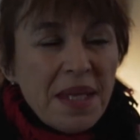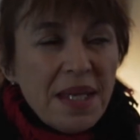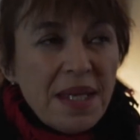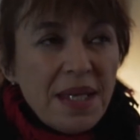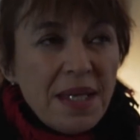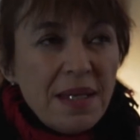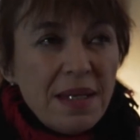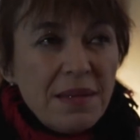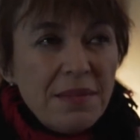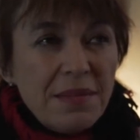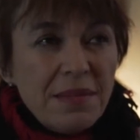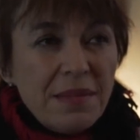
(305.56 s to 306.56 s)
Et
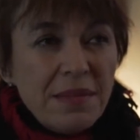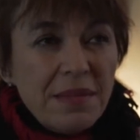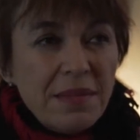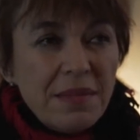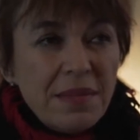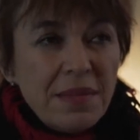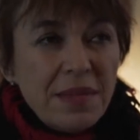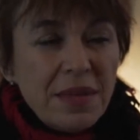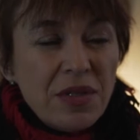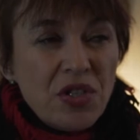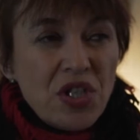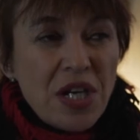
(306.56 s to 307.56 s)

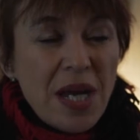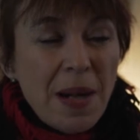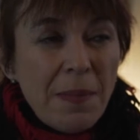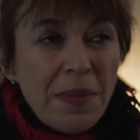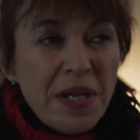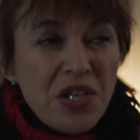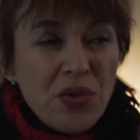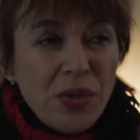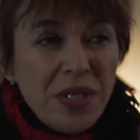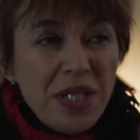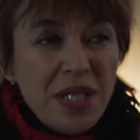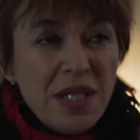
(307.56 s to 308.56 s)
je l'ai appelé, je lui
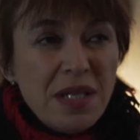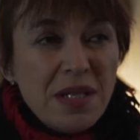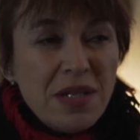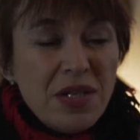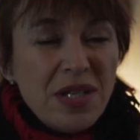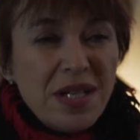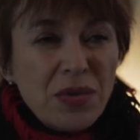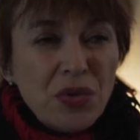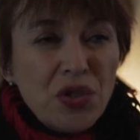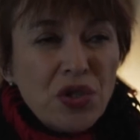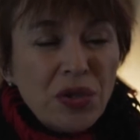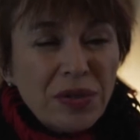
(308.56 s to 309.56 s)
ai dit,
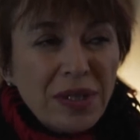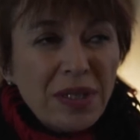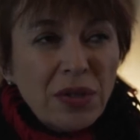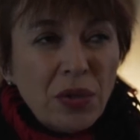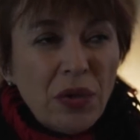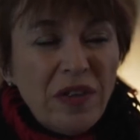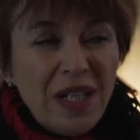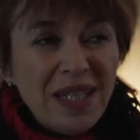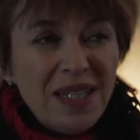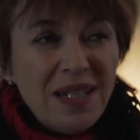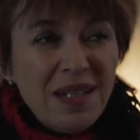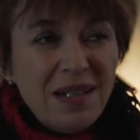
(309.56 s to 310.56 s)
écoute, je suis en train de crever la
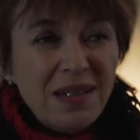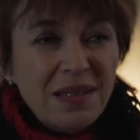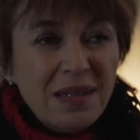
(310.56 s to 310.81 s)
dalle.